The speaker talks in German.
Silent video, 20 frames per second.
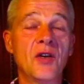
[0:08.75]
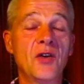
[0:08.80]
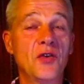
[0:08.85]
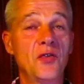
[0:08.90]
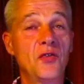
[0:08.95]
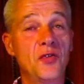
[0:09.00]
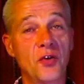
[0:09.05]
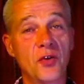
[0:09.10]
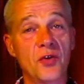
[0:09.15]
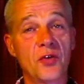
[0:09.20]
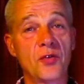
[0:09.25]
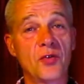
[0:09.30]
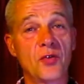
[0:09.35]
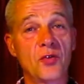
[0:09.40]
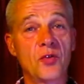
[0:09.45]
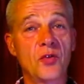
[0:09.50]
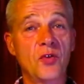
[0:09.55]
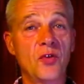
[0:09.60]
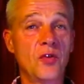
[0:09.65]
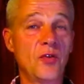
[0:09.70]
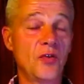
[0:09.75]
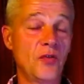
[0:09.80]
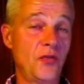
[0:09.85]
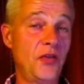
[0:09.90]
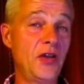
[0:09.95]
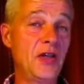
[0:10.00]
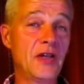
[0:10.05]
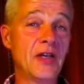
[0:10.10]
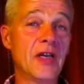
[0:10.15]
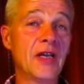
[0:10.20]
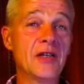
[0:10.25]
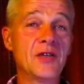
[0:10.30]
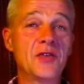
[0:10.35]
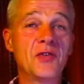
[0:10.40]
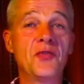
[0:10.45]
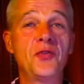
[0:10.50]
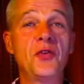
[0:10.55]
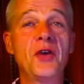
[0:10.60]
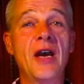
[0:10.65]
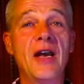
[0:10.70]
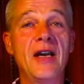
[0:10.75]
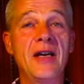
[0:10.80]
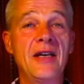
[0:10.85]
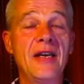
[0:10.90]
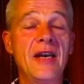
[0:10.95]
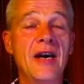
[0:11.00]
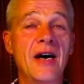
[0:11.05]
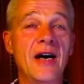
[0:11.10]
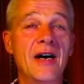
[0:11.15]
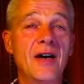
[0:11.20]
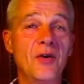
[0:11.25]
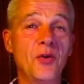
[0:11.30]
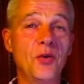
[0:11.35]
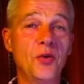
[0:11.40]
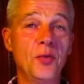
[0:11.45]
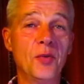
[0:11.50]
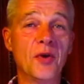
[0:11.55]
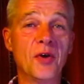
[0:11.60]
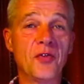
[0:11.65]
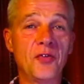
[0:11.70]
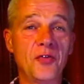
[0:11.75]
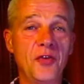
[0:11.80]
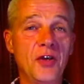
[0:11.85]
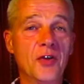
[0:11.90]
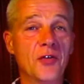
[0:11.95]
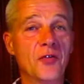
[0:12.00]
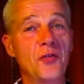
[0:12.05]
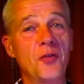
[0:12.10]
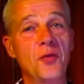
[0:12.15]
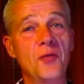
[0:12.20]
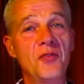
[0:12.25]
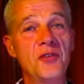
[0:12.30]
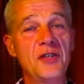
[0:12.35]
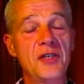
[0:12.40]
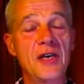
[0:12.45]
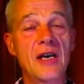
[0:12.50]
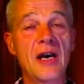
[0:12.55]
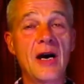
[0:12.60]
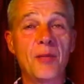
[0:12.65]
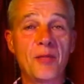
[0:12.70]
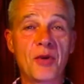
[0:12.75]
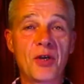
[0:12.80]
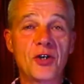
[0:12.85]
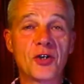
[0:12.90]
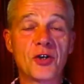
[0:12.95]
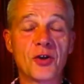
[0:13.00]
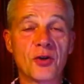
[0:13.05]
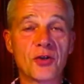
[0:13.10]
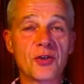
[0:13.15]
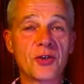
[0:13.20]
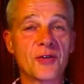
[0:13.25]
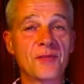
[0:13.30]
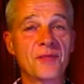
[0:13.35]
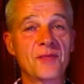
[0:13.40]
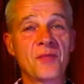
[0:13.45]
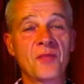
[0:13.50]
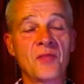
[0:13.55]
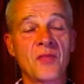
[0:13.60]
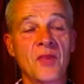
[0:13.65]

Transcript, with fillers: von Fitness für ein Jahr über 54 abgeschlossen